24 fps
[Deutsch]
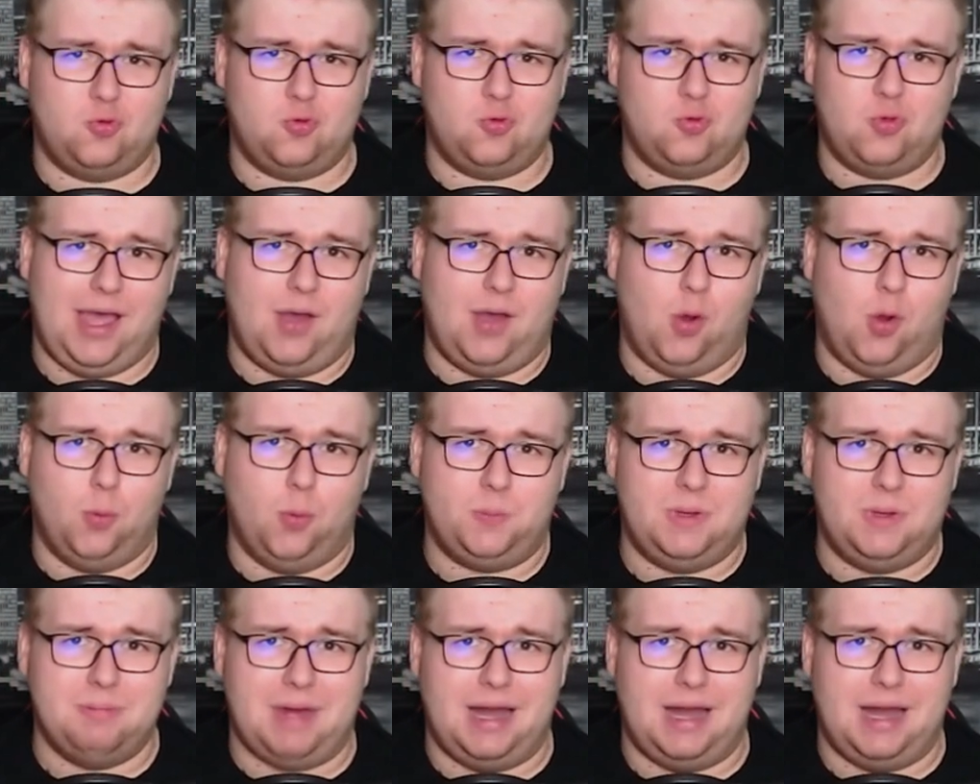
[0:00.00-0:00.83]
ja,
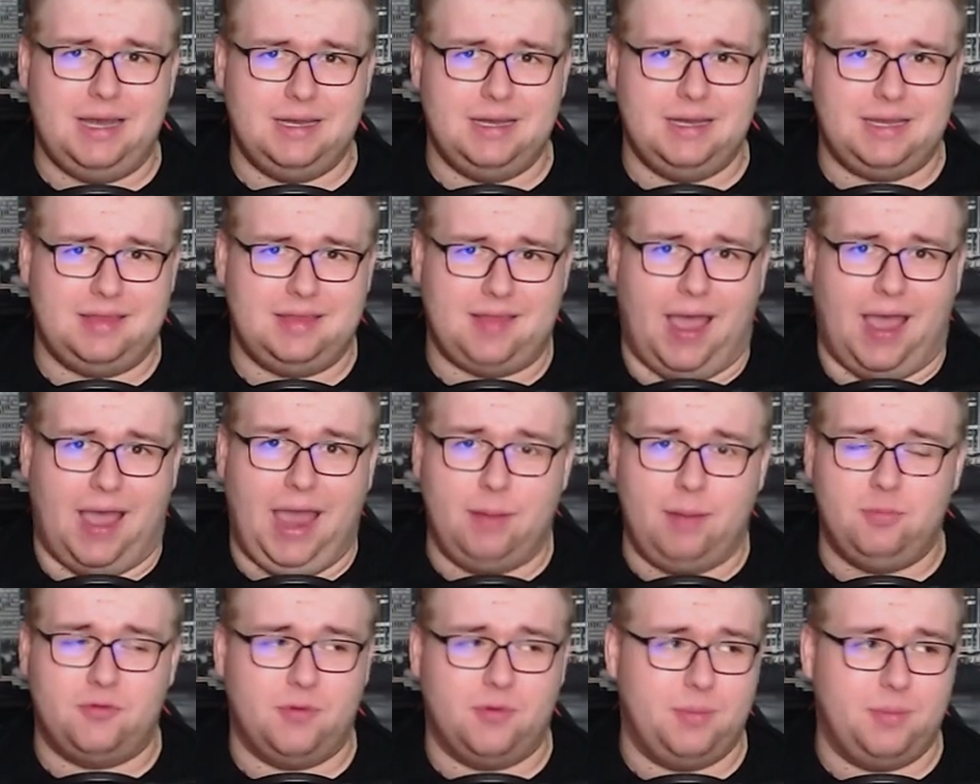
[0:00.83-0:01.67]
optimal
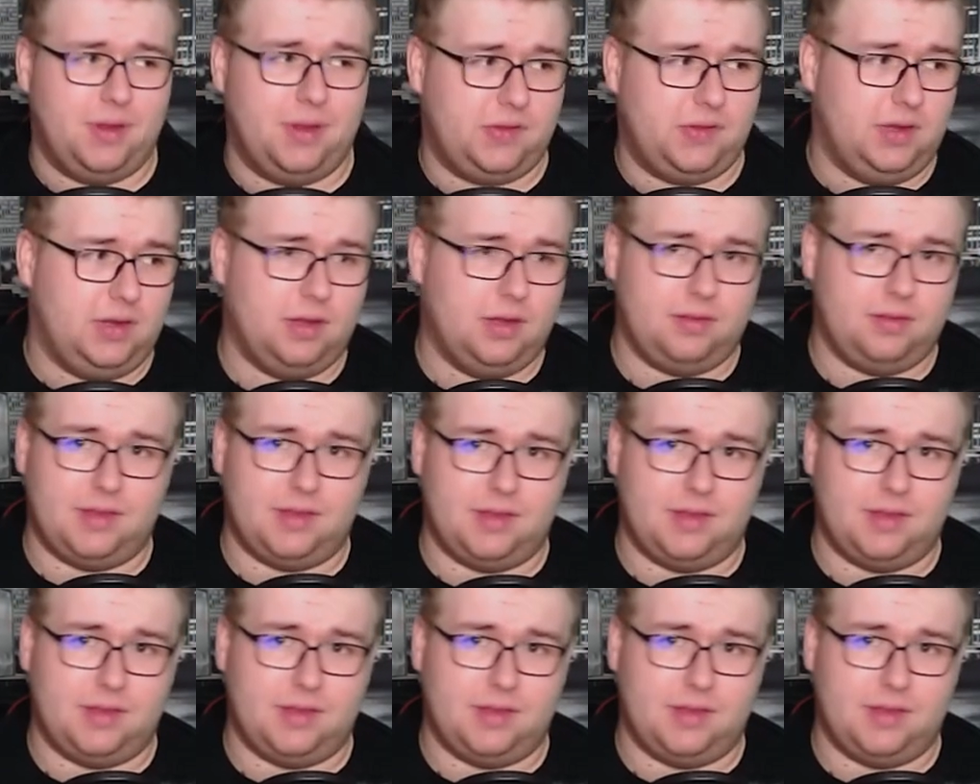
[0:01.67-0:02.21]
getimed von Mercedes.